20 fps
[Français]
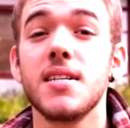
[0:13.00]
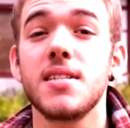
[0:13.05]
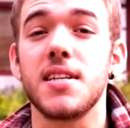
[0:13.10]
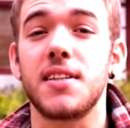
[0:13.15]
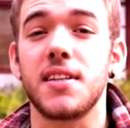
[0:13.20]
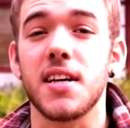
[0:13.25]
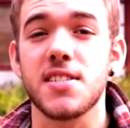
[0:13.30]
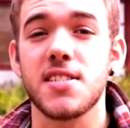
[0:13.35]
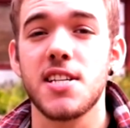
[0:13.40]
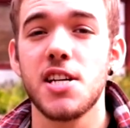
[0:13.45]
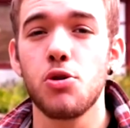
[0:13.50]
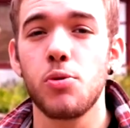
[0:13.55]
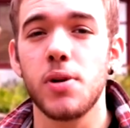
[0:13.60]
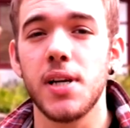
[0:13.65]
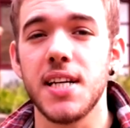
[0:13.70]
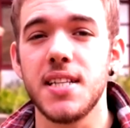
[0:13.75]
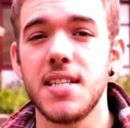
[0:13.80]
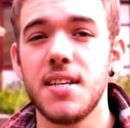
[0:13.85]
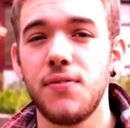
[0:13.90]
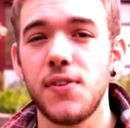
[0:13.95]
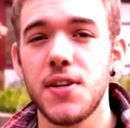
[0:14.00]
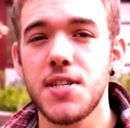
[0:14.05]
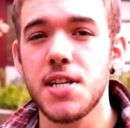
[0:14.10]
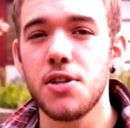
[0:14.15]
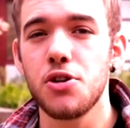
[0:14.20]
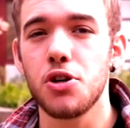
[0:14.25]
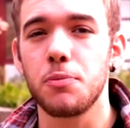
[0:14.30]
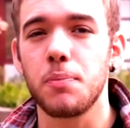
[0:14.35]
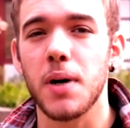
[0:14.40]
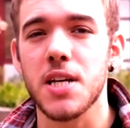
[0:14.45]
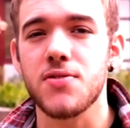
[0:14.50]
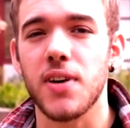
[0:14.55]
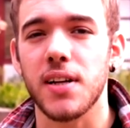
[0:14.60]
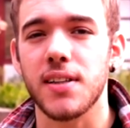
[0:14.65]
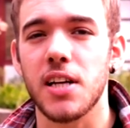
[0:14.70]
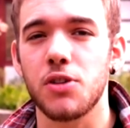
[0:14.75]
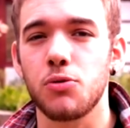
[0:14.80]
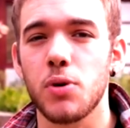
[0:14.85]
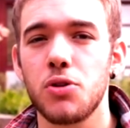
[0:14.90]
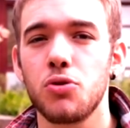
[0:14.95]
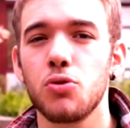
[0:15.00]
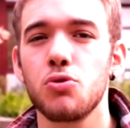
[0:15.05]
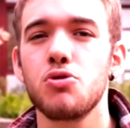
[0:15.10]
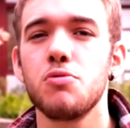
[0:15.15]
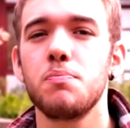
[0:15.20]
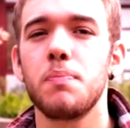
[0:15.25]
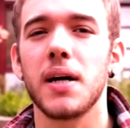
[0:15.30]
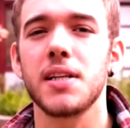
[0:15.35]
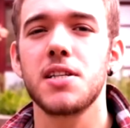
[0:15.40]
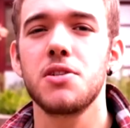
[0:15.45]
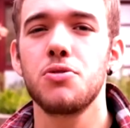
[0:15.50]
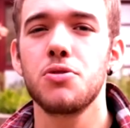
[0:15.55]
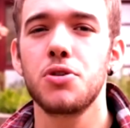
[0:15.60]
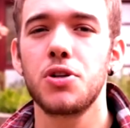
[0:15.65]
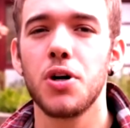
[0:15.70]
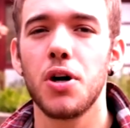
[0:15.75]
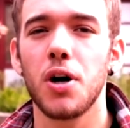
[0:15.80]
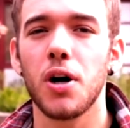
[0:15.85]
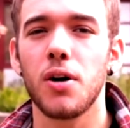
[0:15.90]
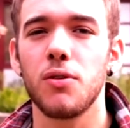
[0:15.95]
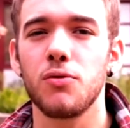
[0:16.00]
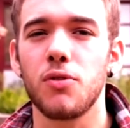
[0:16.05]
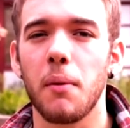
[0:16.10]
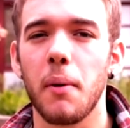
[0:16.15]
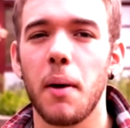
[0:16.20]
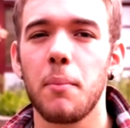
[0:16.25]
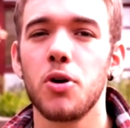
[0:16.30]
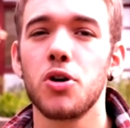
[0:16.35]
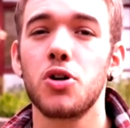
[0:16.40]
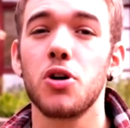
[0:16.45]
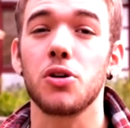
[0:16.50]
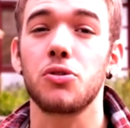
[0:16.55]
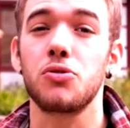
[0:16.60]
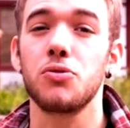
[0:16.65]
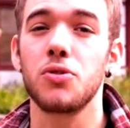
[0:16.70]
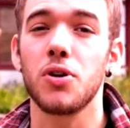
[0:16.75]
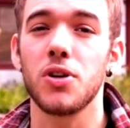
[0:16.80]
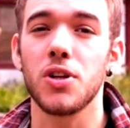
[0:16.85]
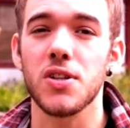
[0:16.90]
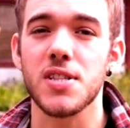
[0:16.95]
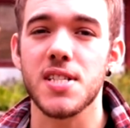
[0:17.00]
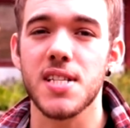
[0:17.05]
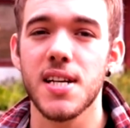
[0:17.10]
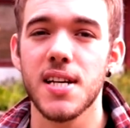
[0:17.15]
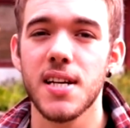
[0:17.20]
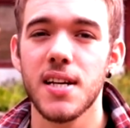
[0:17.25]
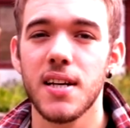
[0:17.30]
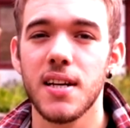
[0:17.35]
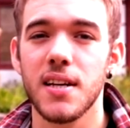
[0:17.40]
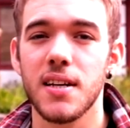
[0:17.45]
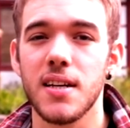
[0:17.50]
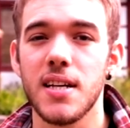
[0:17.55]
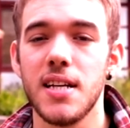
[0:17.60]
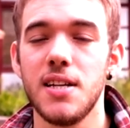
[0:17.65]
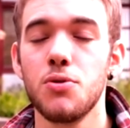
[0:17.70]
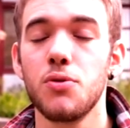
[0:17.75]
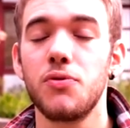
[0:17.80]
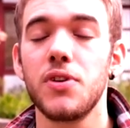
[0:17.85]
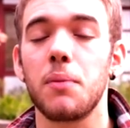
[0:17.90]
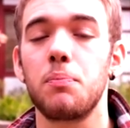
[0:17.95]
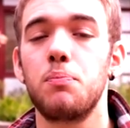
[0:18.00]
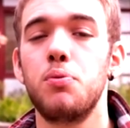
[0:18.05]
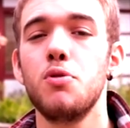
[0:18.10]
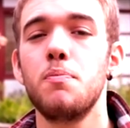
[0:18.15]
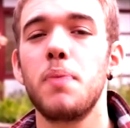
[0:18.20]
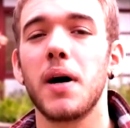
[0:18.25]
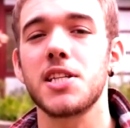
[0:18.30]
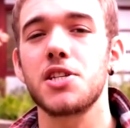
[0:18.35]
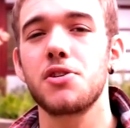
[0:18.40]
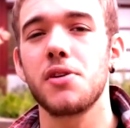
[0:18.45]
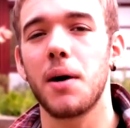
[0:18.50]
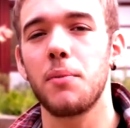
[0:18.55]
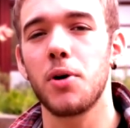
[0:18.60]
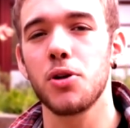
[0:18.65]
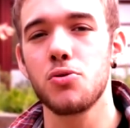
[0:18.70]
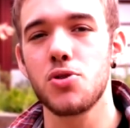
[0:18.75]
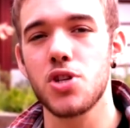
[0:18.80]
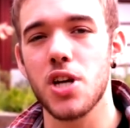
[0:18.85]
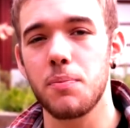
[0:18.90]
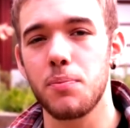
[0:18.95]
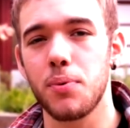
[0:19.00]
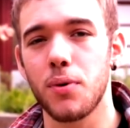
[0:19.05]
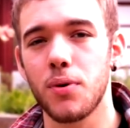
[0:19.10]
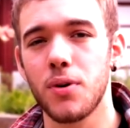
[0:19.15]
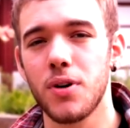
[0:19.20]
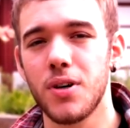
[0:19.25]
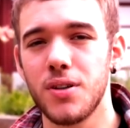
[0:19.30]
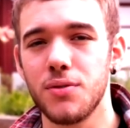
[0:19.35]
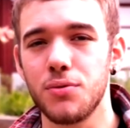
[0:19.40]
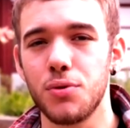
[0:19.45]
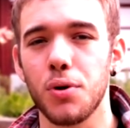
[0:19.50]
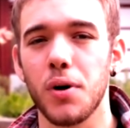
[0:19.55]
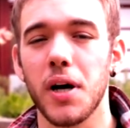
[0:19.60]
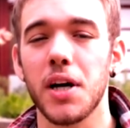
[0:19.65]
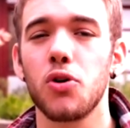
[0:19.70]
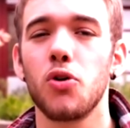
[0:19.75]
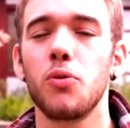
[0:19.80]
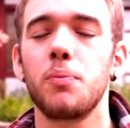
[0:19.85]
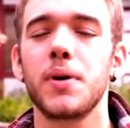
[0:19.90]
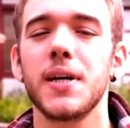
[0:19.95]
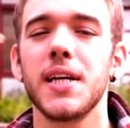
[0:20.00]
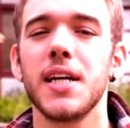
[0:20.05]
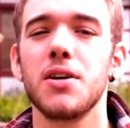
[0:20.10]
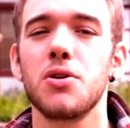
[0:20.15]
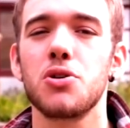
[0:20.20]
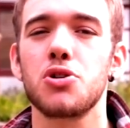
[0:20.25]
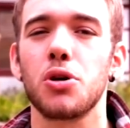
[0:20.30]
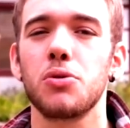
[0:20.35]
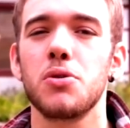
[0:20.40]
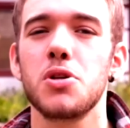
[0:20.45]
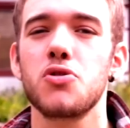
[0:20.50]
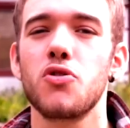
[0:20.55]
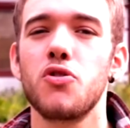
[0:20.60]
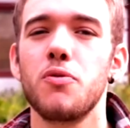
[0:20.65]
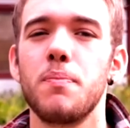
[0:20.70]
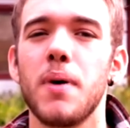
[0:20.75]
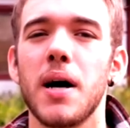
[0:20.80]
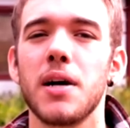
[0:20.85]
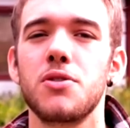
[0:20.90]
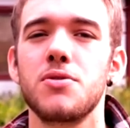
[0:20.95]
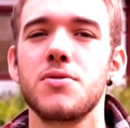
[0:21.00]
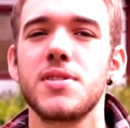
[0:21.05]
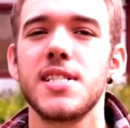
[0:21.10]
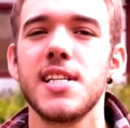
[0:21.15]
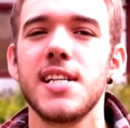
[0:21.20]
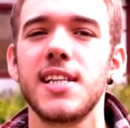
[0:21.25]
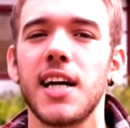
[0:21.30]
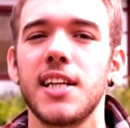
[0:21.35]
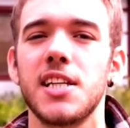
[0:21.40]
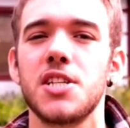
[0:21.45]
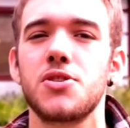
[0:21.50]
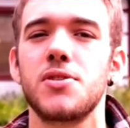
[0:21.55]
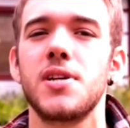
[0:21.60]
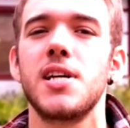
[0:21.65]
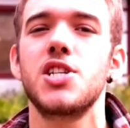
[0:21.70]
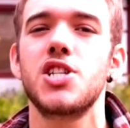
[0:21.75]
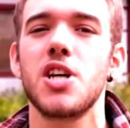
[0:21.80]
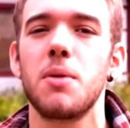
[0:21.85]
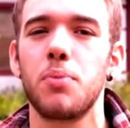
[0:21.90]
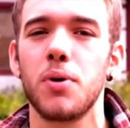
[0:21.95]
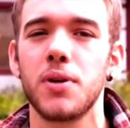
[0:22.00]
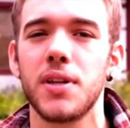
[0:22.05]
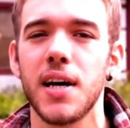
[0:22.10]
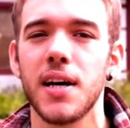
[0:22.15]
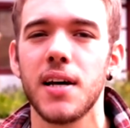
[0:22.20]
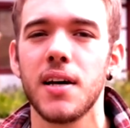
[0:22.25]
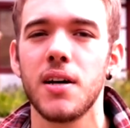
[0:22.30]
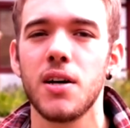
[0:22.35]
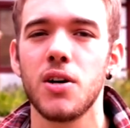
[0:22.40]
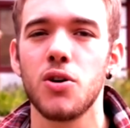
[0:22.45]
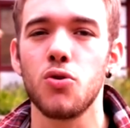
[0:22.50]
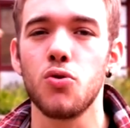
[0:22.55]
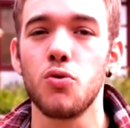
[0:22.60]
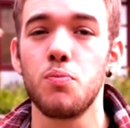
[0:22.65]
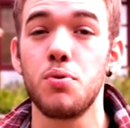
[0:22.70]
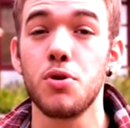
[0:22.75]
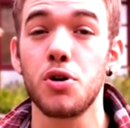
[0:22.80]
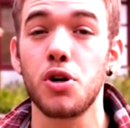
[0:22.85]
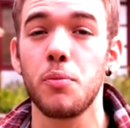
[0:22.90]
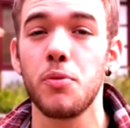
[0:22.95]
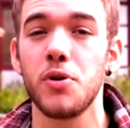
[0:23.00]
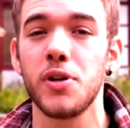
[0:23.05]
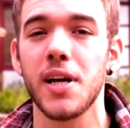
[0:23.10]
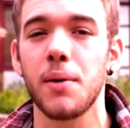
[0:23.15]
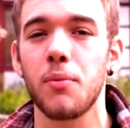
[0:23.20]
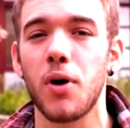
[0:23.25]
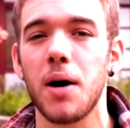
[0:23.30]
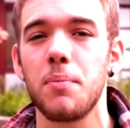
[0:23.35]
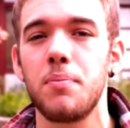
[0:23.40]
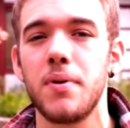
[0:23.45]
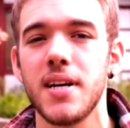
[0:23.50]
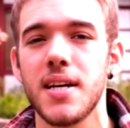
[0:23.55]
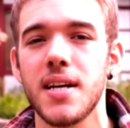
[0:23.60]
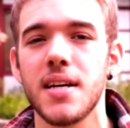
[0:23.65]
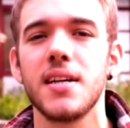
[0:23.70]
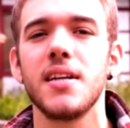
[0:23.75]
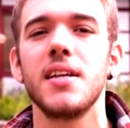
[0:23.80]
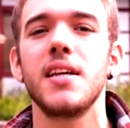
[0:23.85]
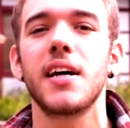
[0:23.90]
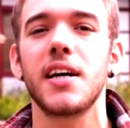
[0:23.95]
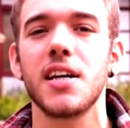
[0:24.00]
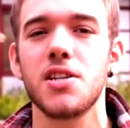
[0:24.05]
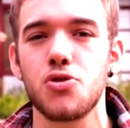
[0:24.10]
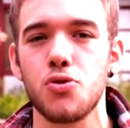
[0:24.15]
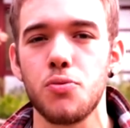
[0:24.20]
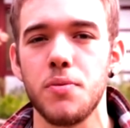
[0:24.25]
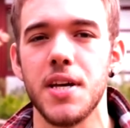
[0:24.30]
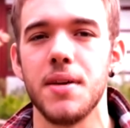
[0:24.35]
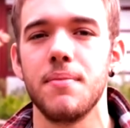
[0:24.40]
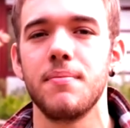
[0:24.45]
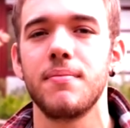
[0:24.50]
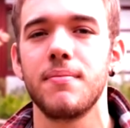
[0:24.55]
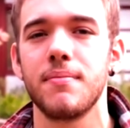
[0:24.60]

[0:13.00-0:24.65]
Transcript: C'est un style où il est difficile de ne pas se faire tatouer toute une partie du corps, voire même le corps tout en entier. Il nous vient plus particulièrement du Japon, vous l'aurez compris, aujourd'hui je vous parle du style traditionnel japonais, ou plus communément appelé Irezumi.